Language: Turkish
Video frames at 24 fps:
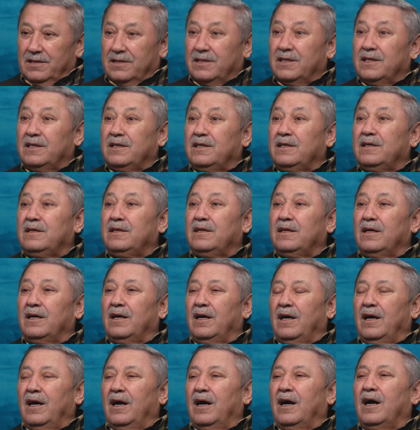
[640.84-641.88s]
Dinin
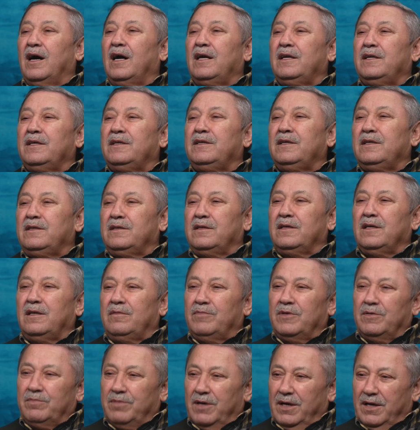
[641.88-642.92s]
halinin
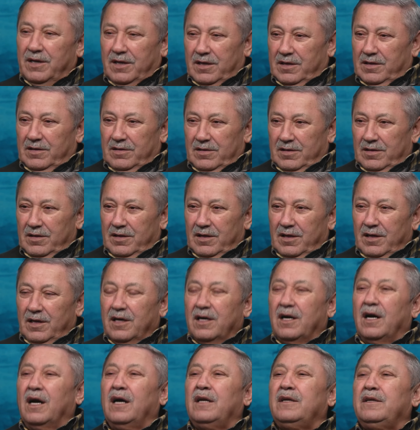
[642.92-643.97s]
ilmi bak.
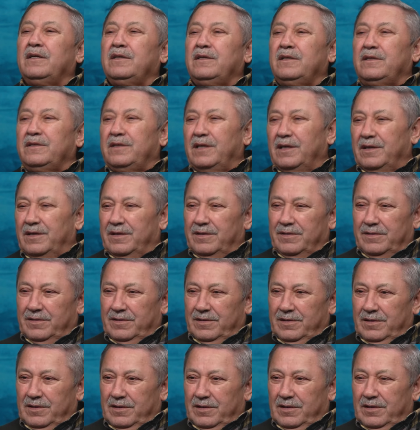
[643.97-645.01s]
Kalenin değil.
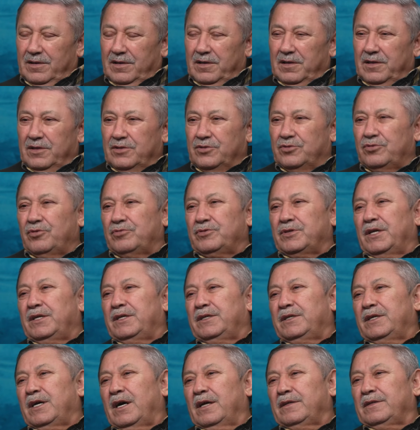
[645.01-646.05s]
Evet. Söz
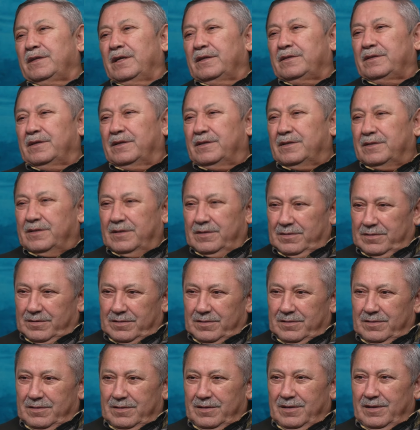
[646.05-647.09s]
elini anlatırsın.
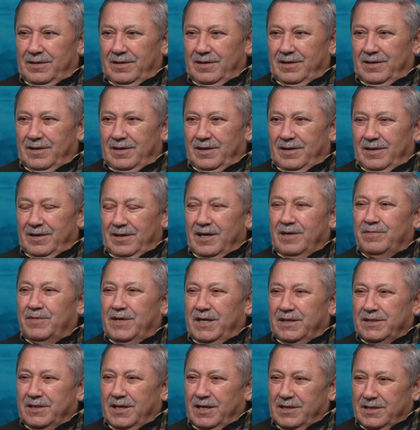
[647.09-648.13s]
Ama
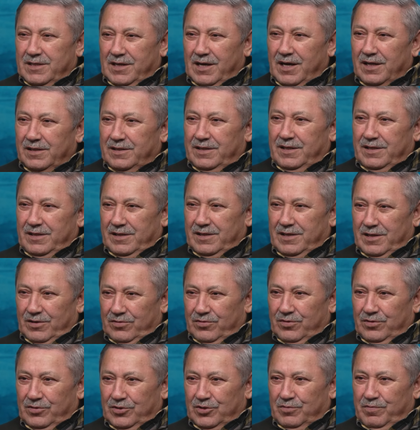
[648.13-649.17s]
esas hal diliyle
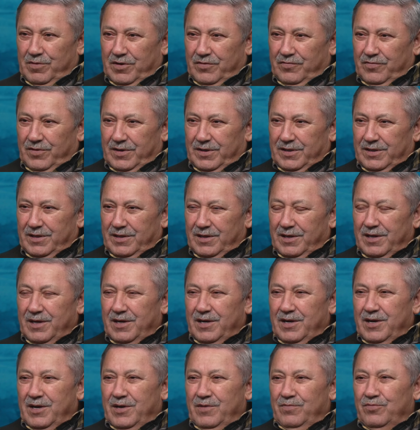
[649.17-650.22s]
konuşmak hal var. Diliyle.
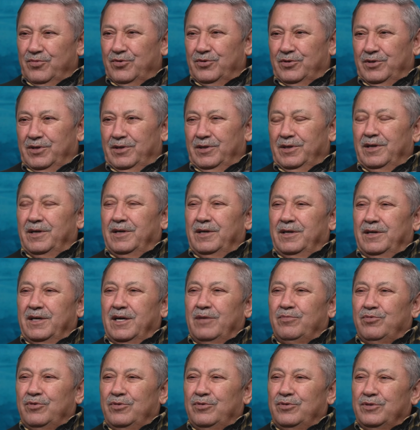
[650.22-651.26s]
Bunu
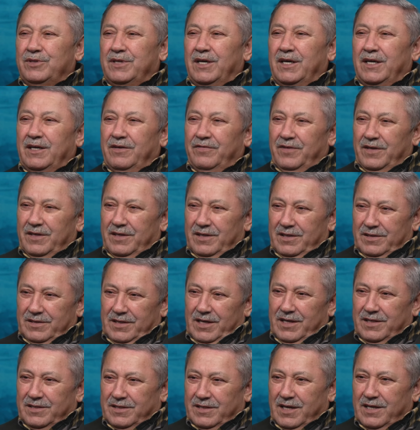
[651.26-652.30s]
Ebu'l-Huda
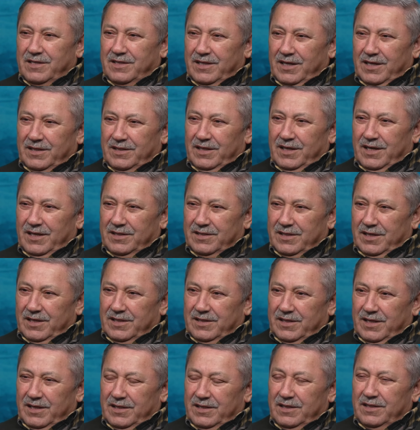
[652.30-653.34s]
Es-Sayyadi
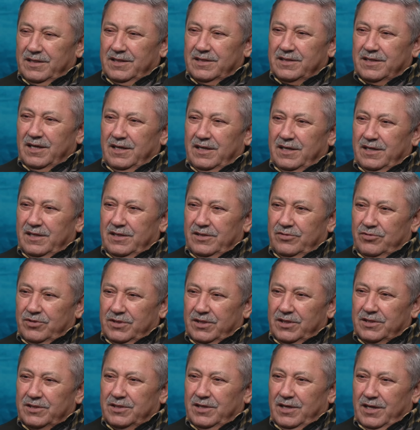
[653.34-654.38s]
Hazretleri Risale-i
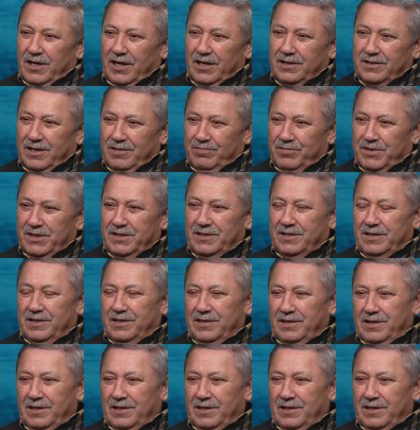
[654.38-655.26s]
Sırrı'l Hal'de bir